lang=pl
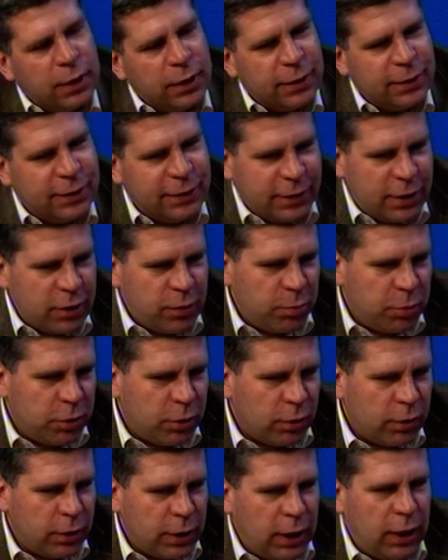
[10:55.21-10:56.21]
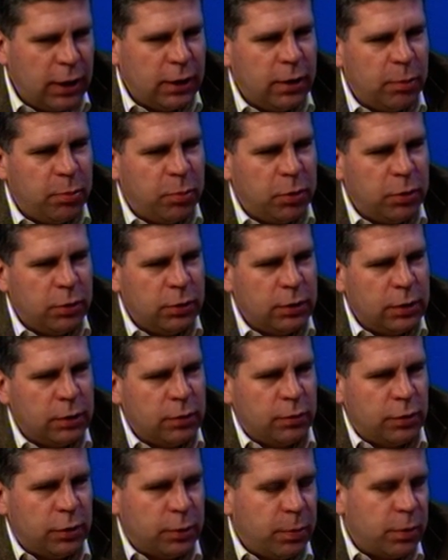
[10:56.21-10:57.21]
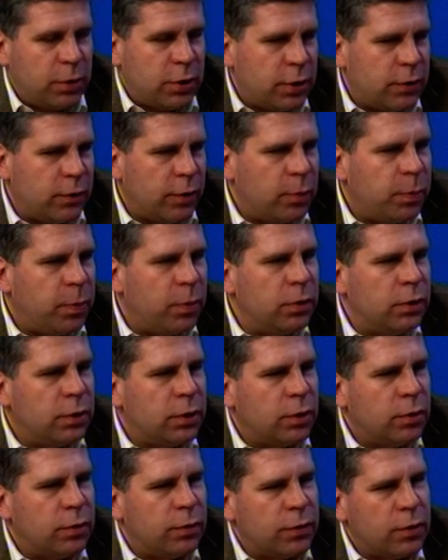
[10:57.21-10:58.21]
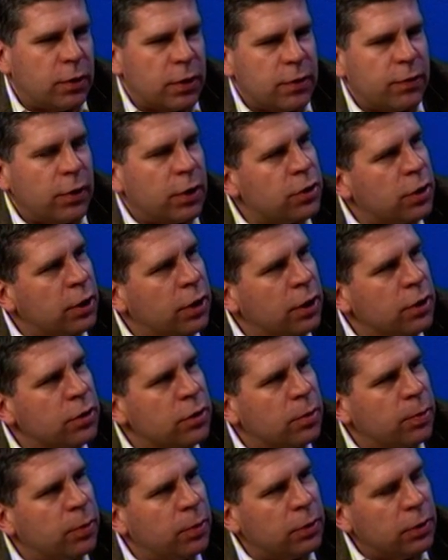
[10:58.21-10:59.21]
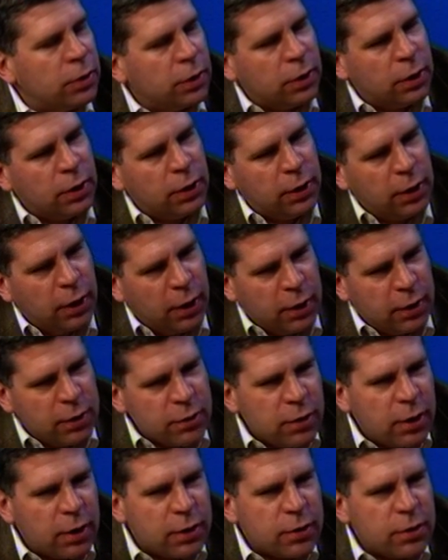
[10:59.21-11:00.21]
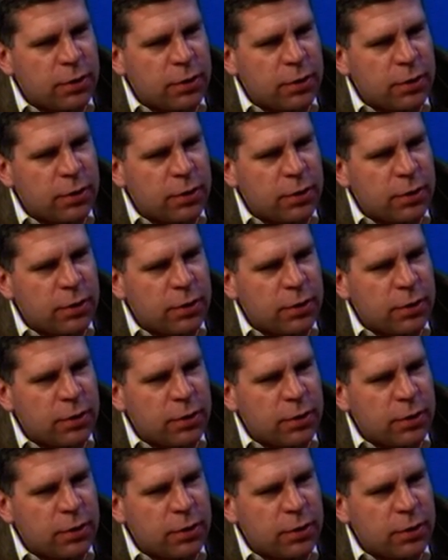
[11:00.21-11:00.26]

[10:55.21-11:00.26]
y, nazwijmy to, oddalenie polityków czy społeczeństwa od polityków, coraz większa niechęć do polityki, coraz